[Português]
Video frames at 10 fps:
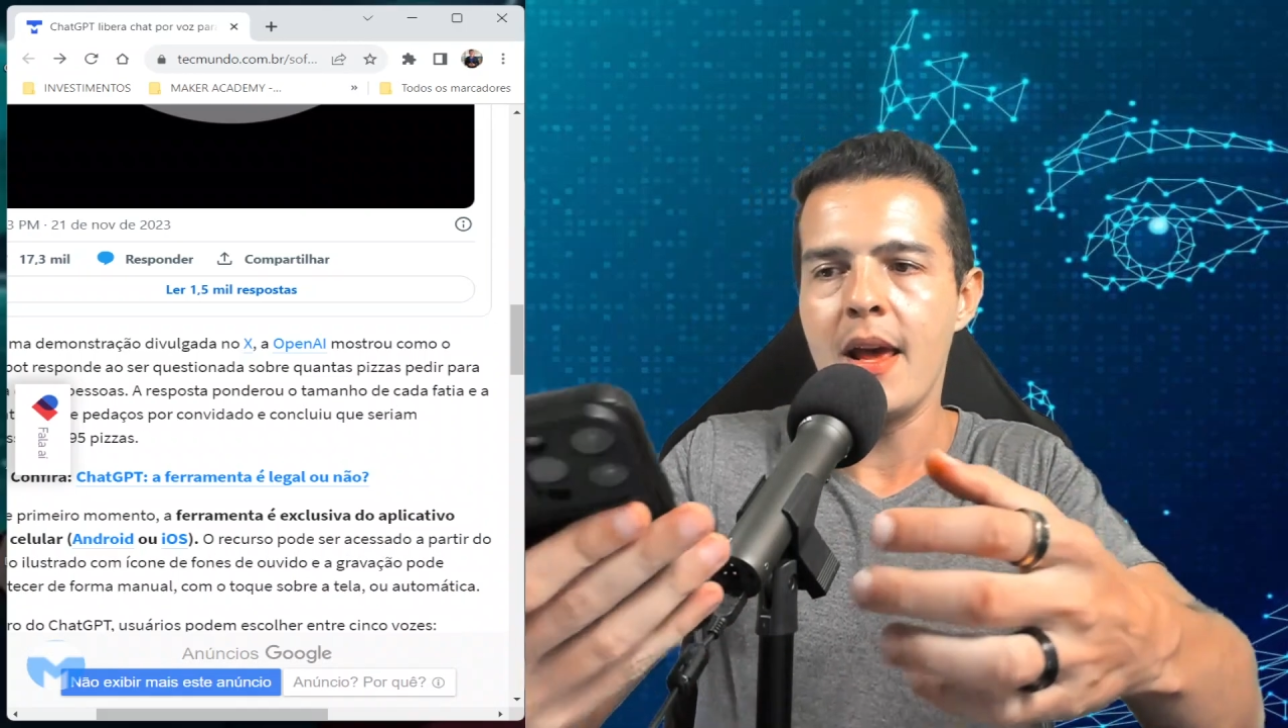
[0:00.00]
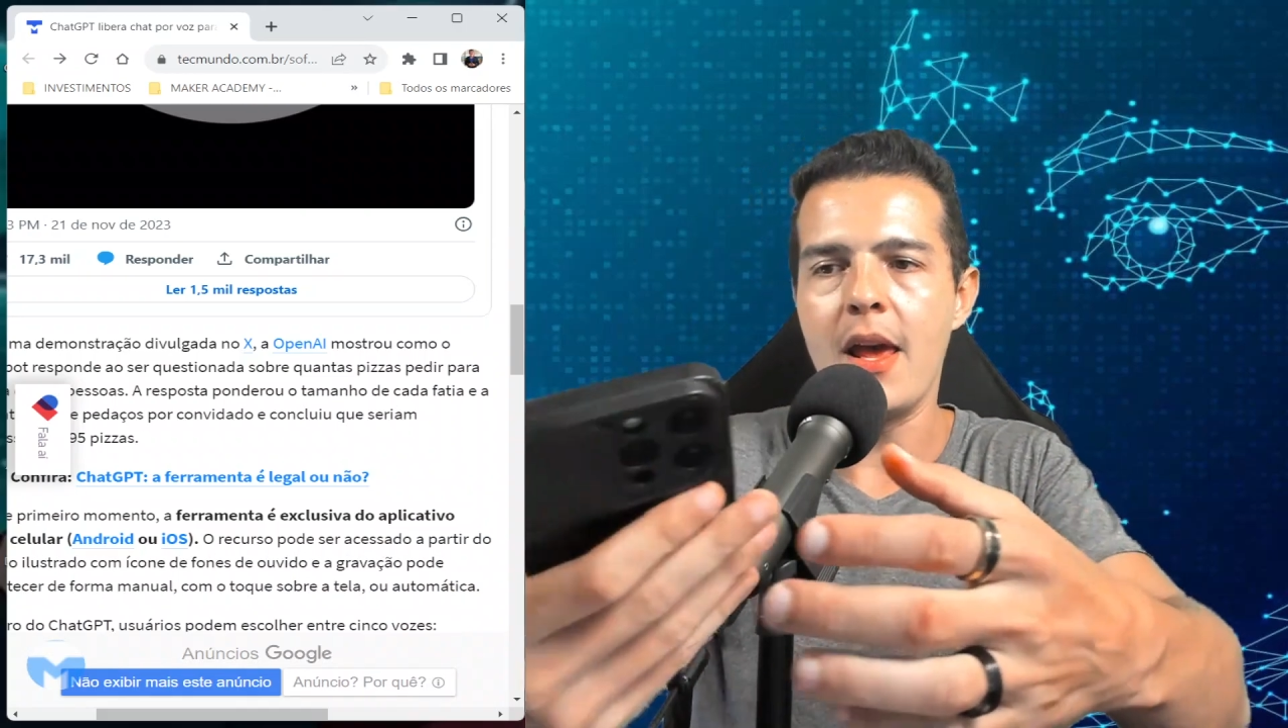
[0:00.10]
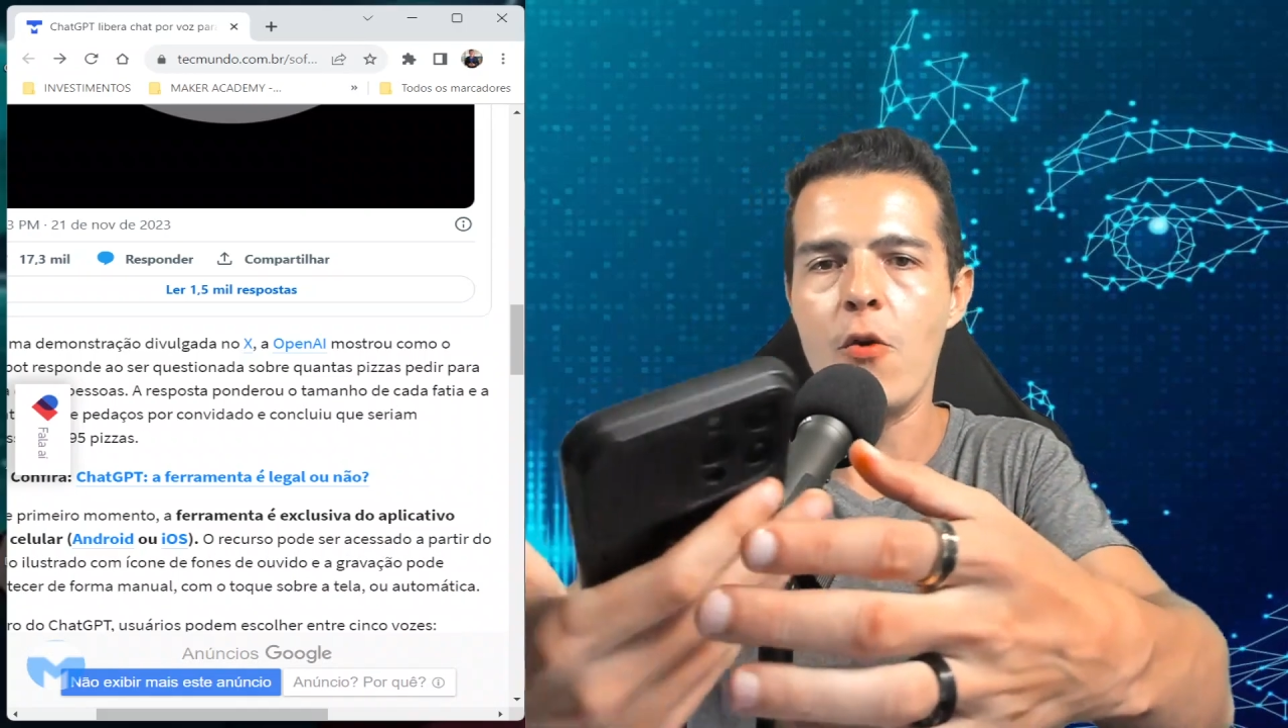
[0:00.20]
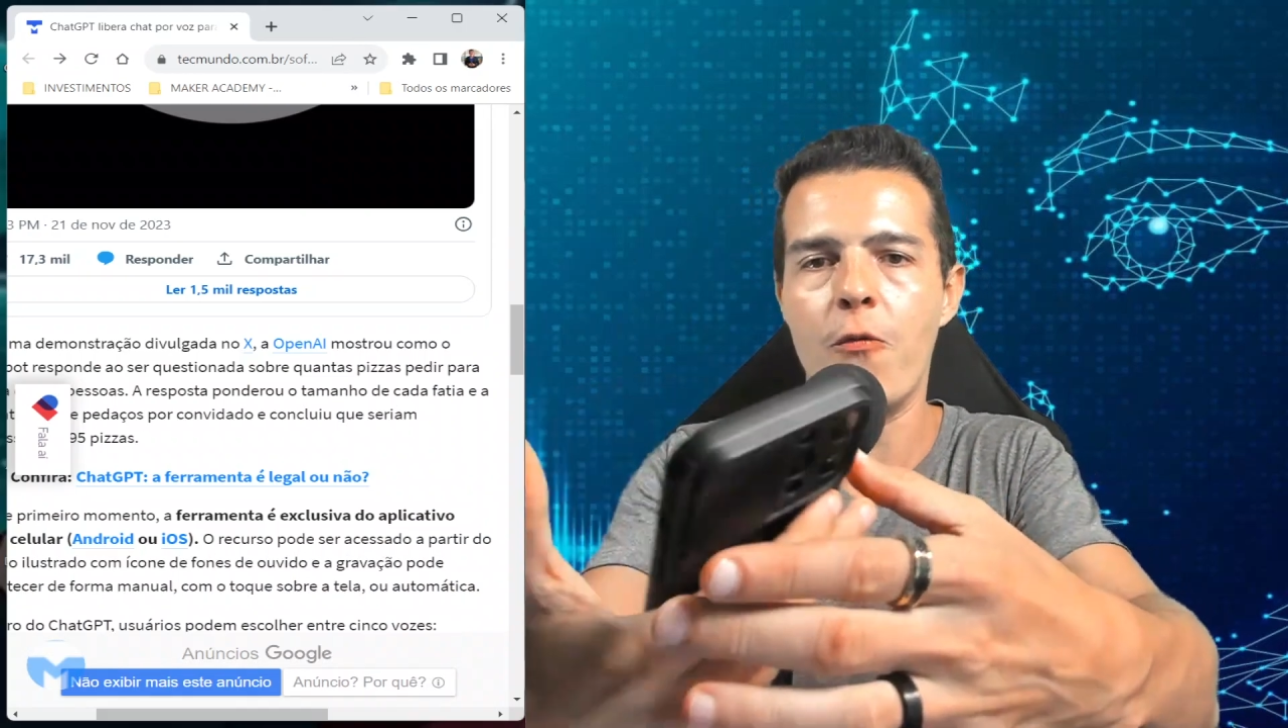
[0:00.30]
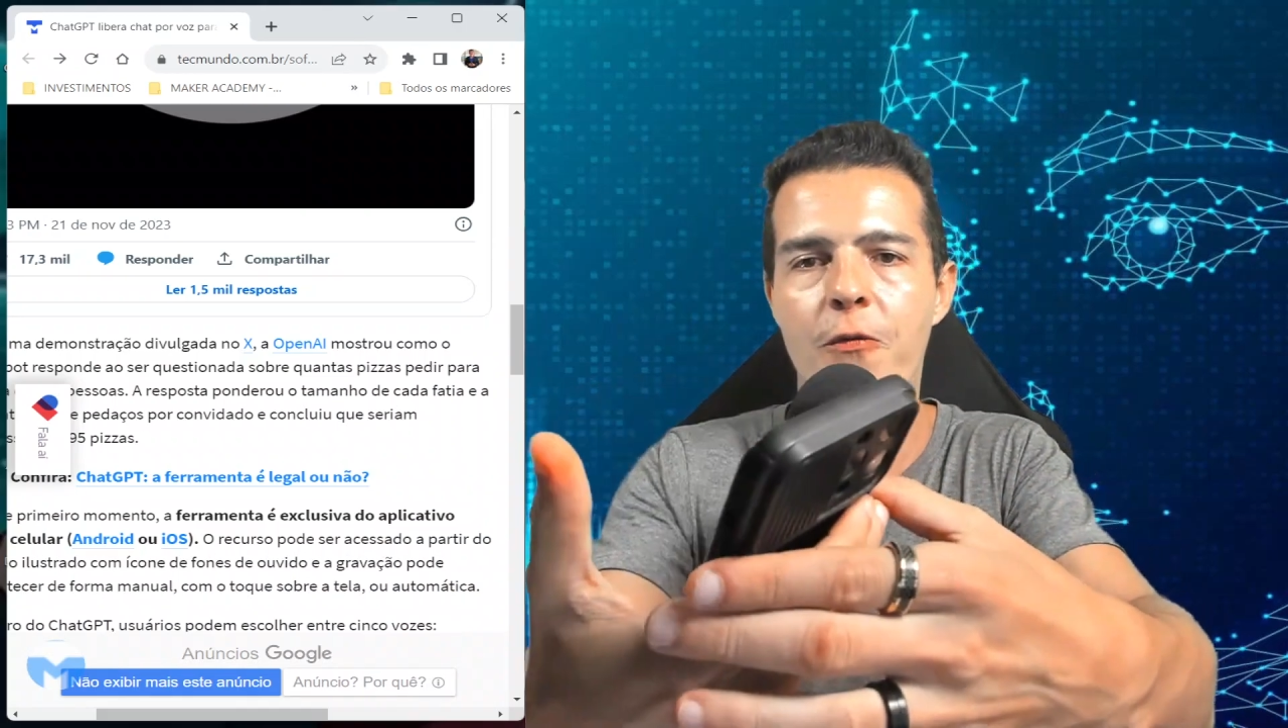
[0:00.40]

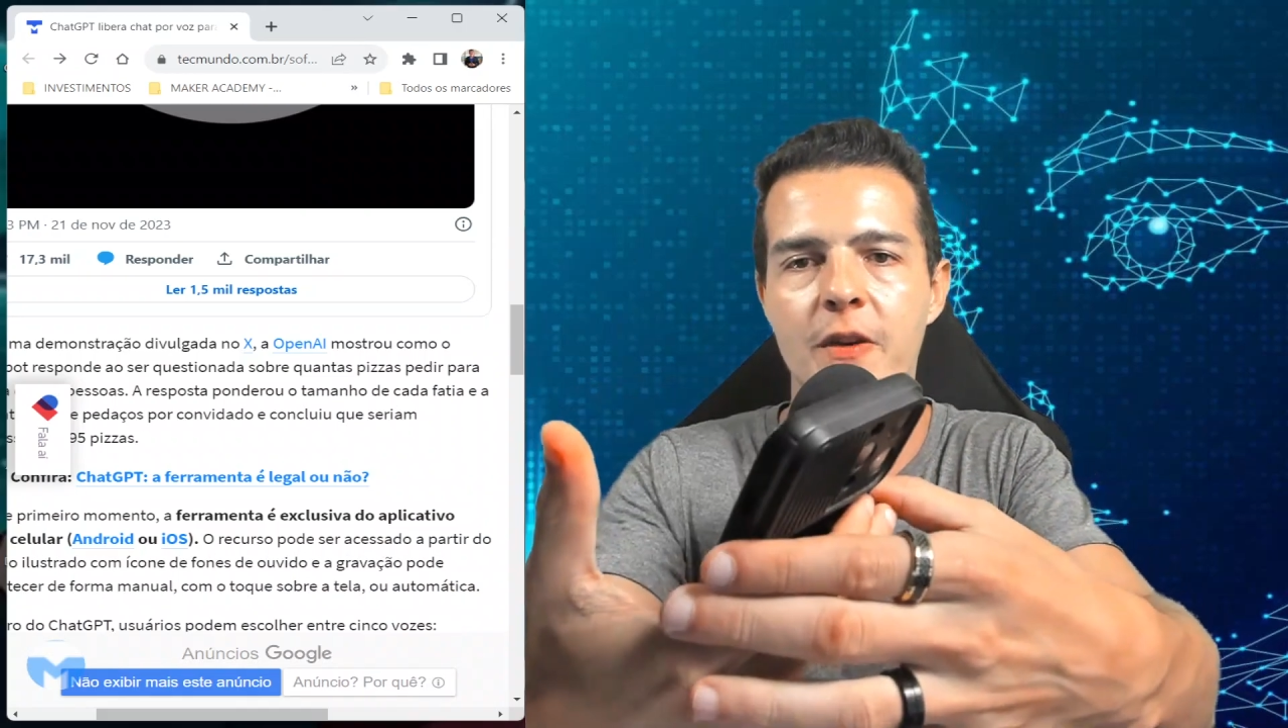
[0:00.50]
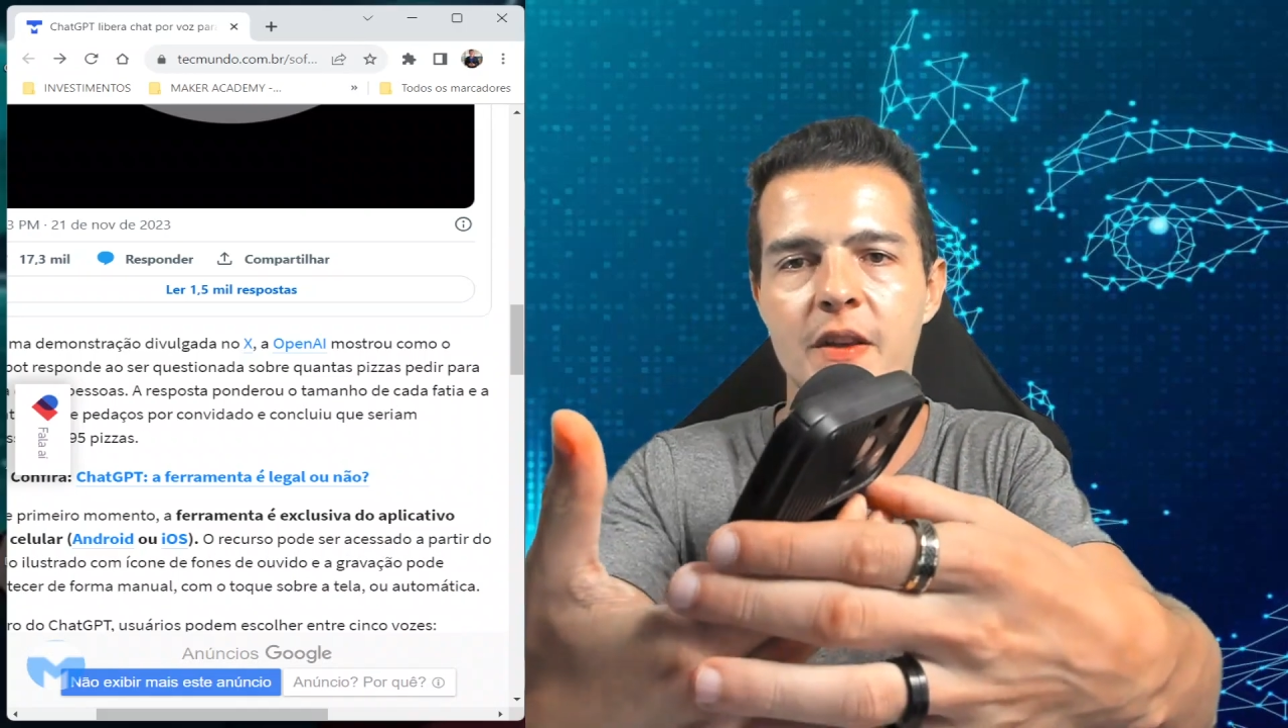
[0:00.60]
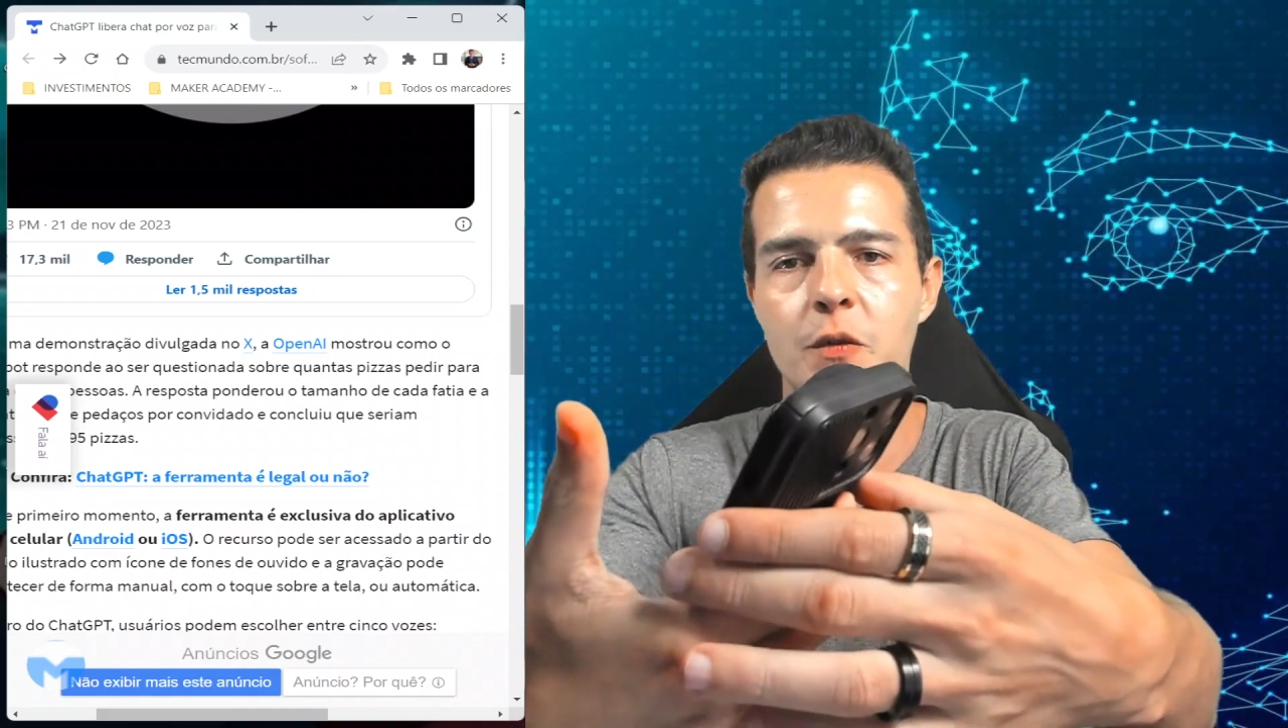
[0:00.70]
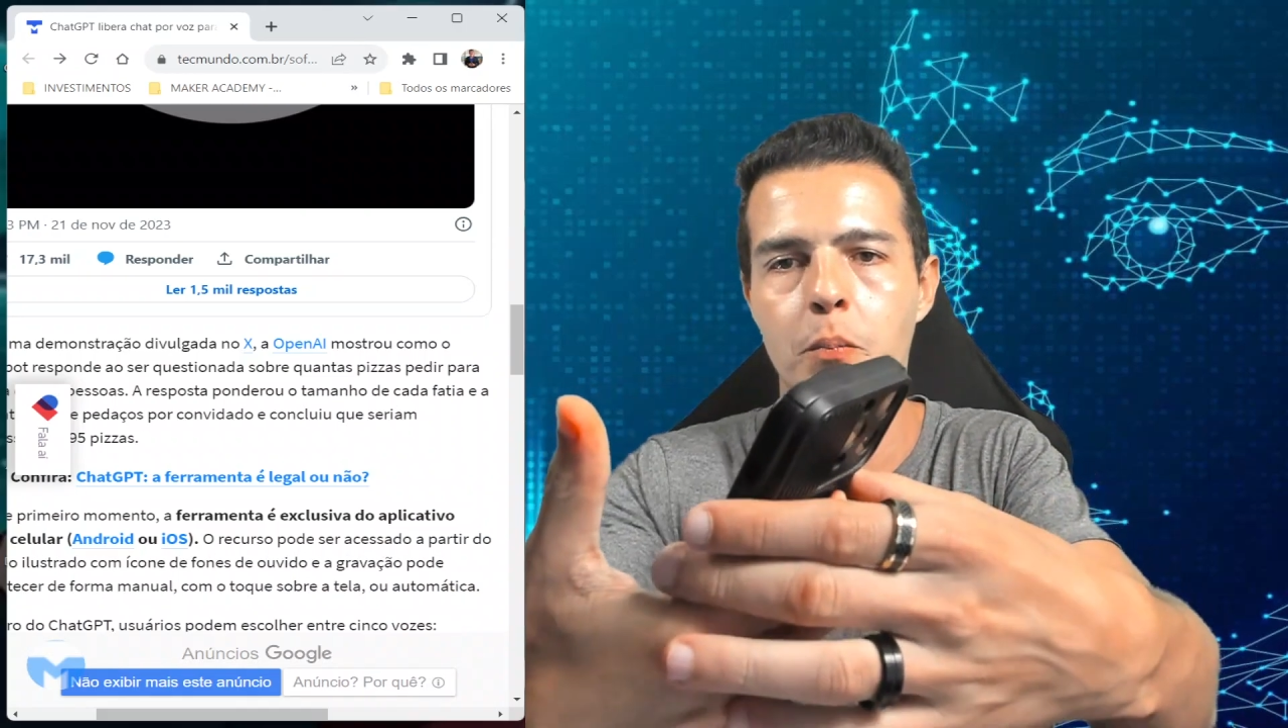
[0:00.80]
Eu fiz